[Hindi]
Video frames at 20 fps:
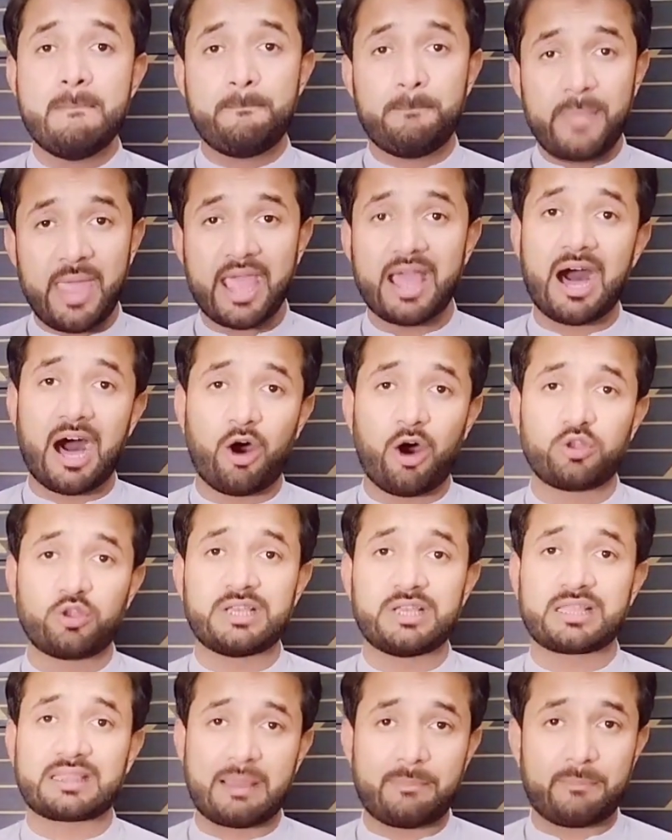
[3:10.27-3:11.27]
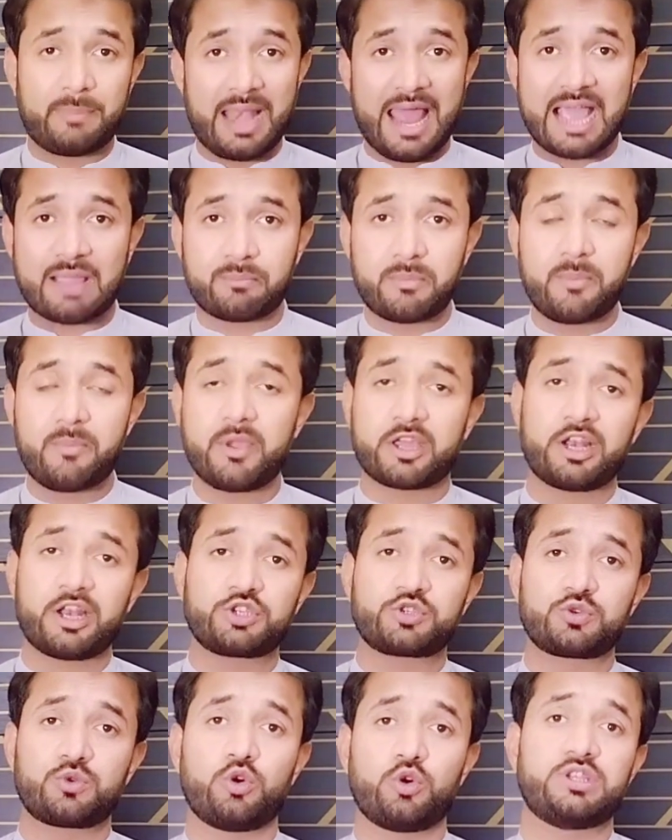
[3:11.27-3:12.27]
महंगा हो जाता है ब्लैक में बिकना
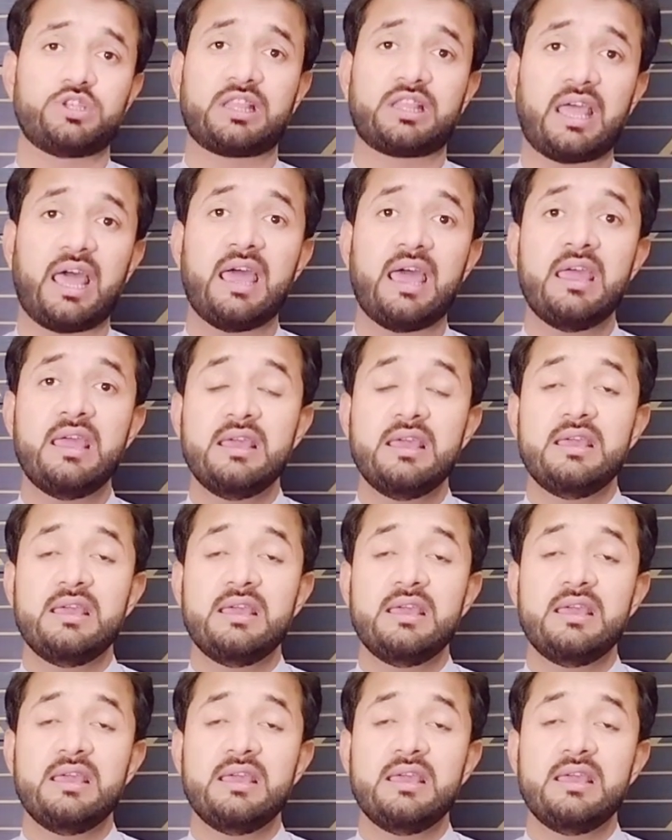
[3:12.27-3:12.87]
शुरू हो जाता है